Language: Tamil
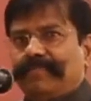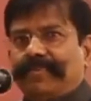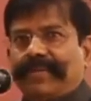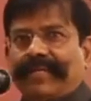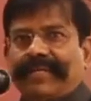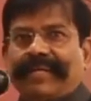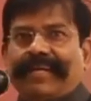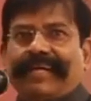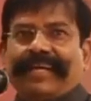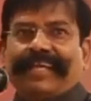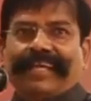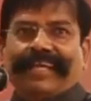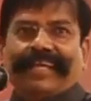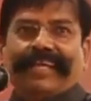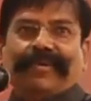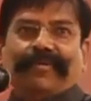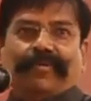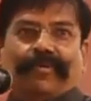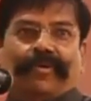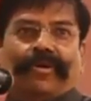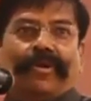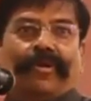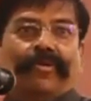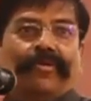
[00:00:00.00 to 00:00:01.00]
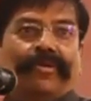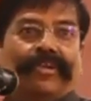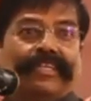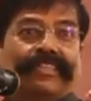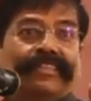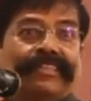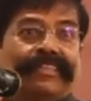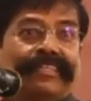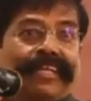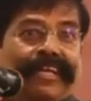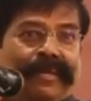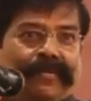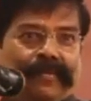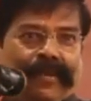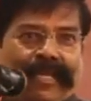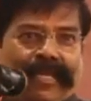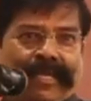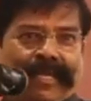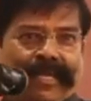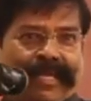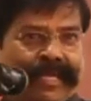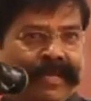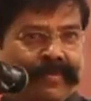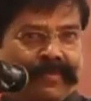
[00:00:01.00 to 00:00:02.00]
பெண்களே உங்களுடைய திறமை
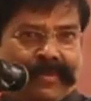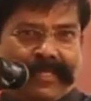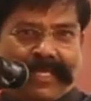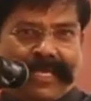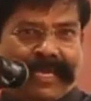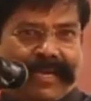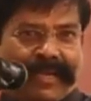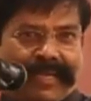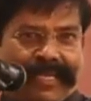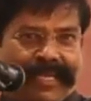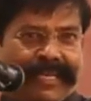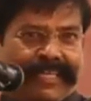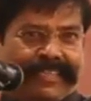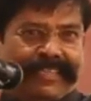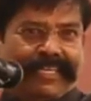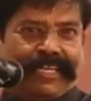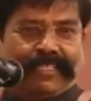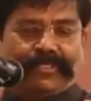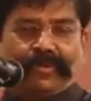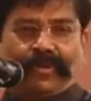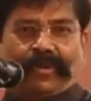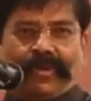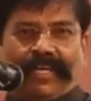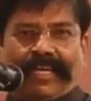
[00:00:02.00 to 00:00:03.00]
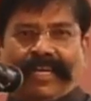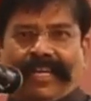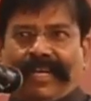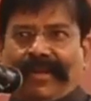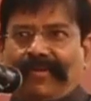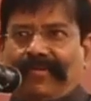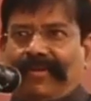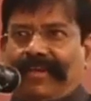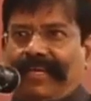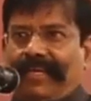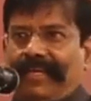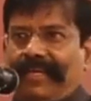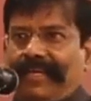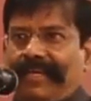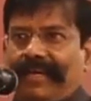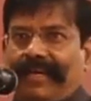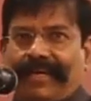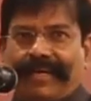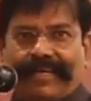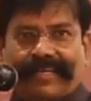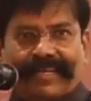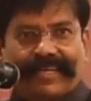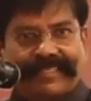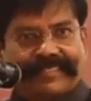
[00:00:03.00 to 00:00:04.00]
என்ன என்பதை ஆங்கிலத்தில் சொன்னேன் அல்லவா
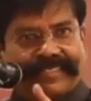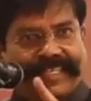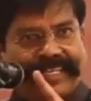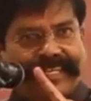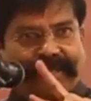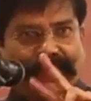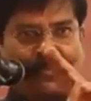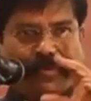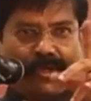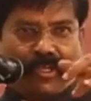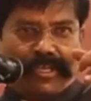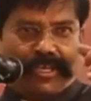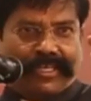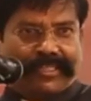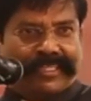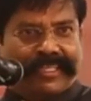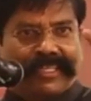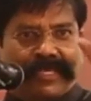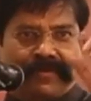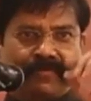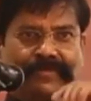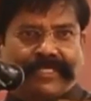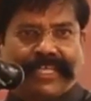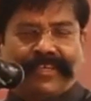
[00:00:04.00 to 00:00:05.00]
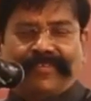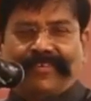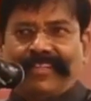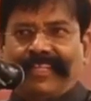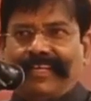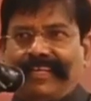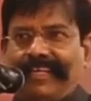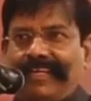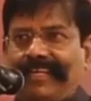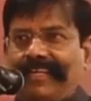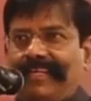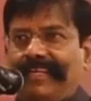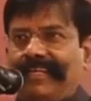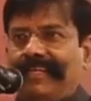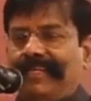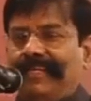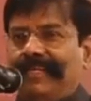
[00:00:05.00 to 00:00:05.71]
ஆண்கள் செய்ய முடியாததையும் செய்வதென்ற